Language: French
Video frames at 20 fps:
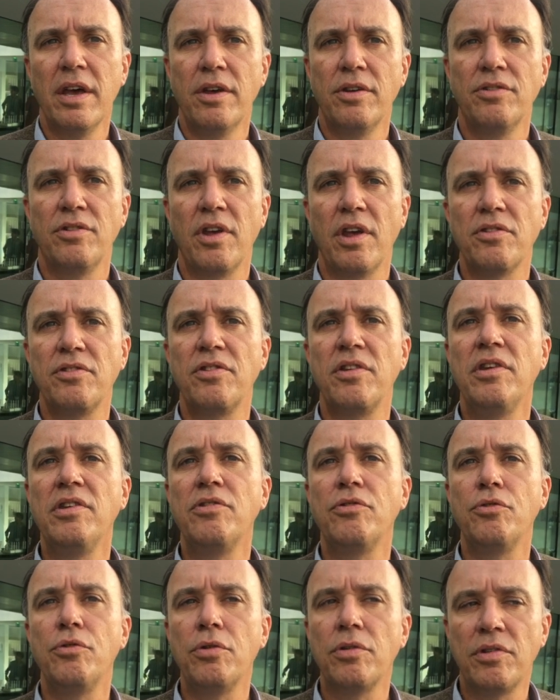
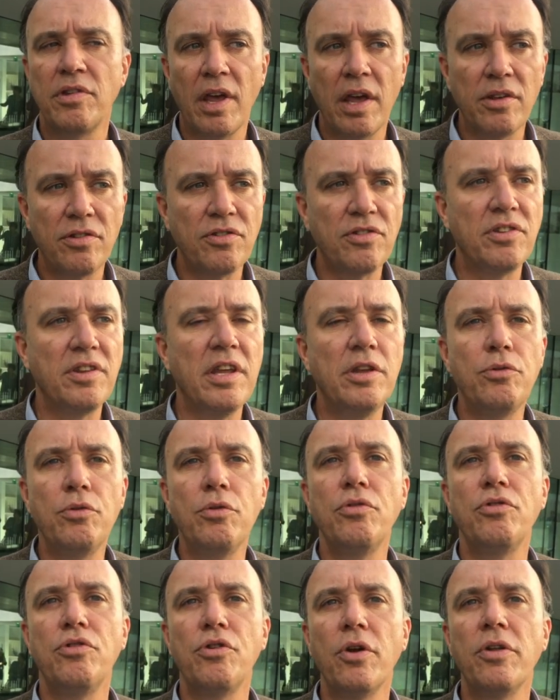
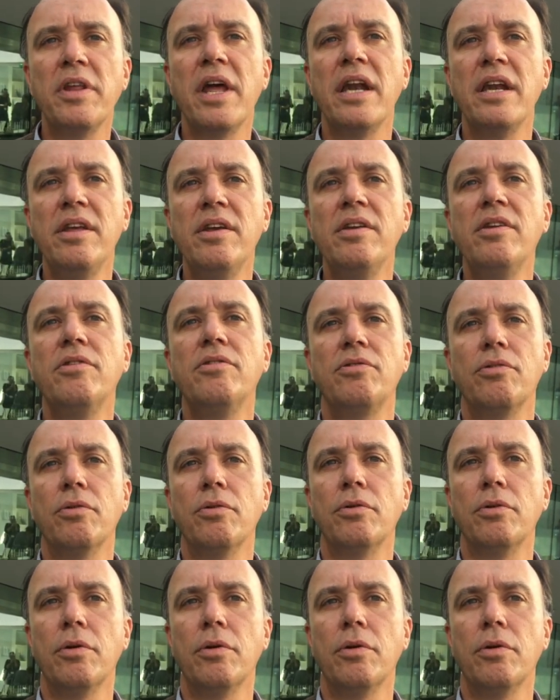s'institutionnalisent